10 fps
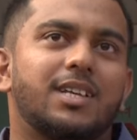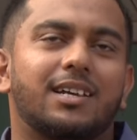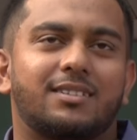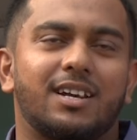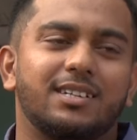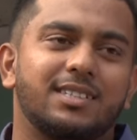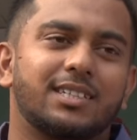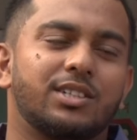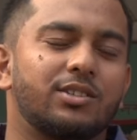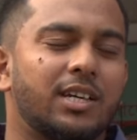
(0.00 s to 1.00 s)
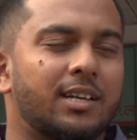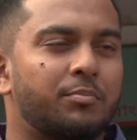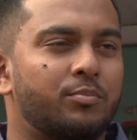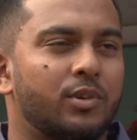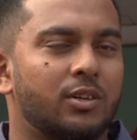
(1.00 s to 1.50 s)
না ট্রানজ্যাকশন তো এটা
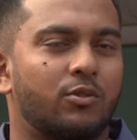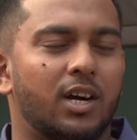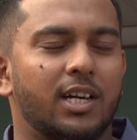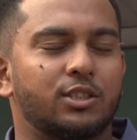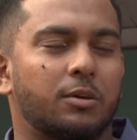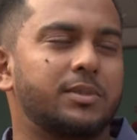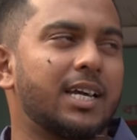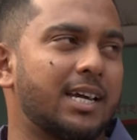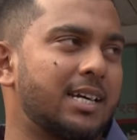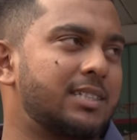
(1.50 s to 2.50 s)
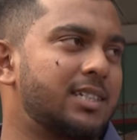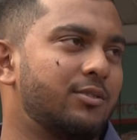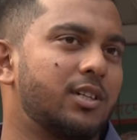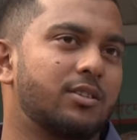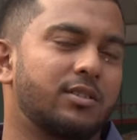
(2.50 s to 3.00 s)
ওয়ার্ল্ডের সব জায়গায় আছে
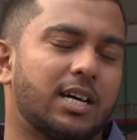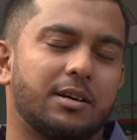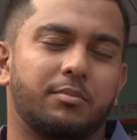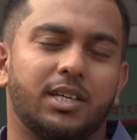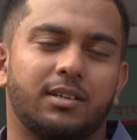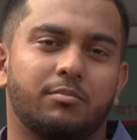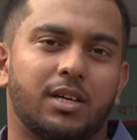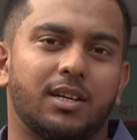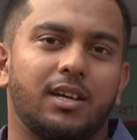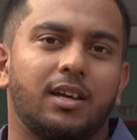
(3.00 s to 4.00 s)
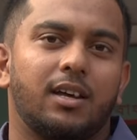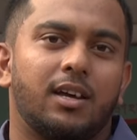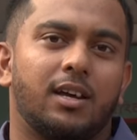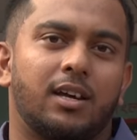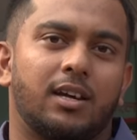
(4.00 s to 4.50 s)
ওটা তো থাকবেই
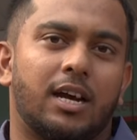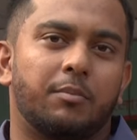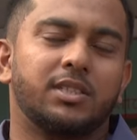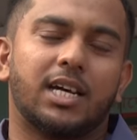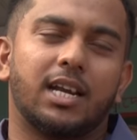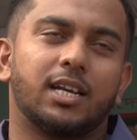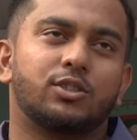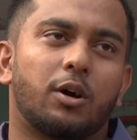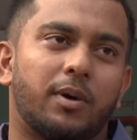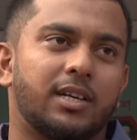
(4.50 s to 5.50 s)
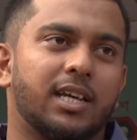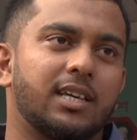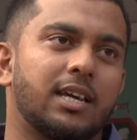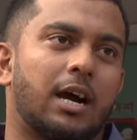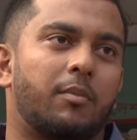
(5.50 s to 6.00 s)
আমি জানি না সবারটা
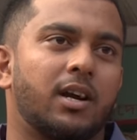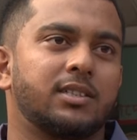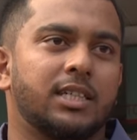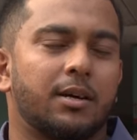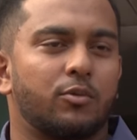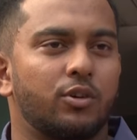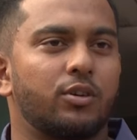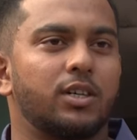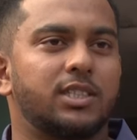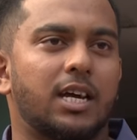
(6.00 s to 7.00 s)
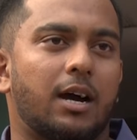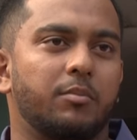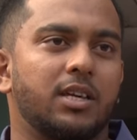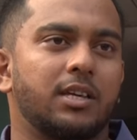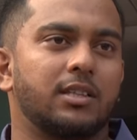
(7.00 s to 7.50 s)
কি আমার যেটা মনে হয়েছে
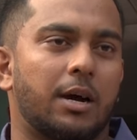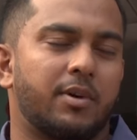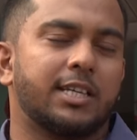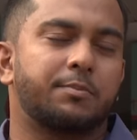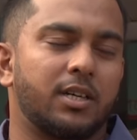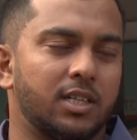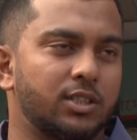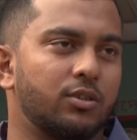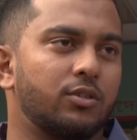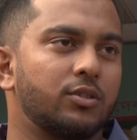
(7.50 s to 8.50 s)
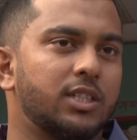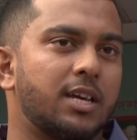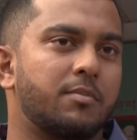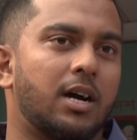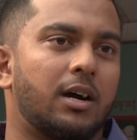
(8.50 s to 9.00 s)
আমি এক্সপেকটেশন
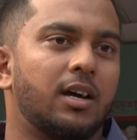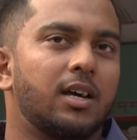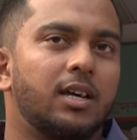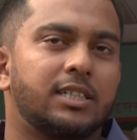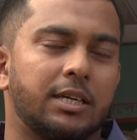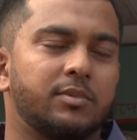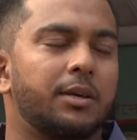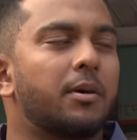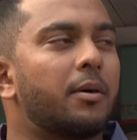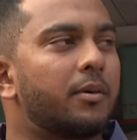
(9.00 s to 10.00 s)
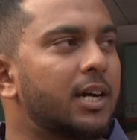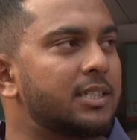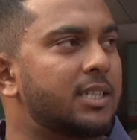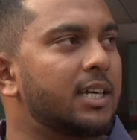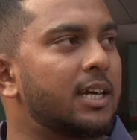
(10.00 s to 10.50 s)
অনুযায়ী বা টিম যেভাবে আমার
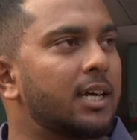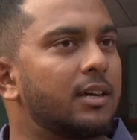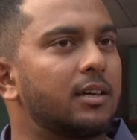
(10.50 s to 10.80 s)
কাছ থেকে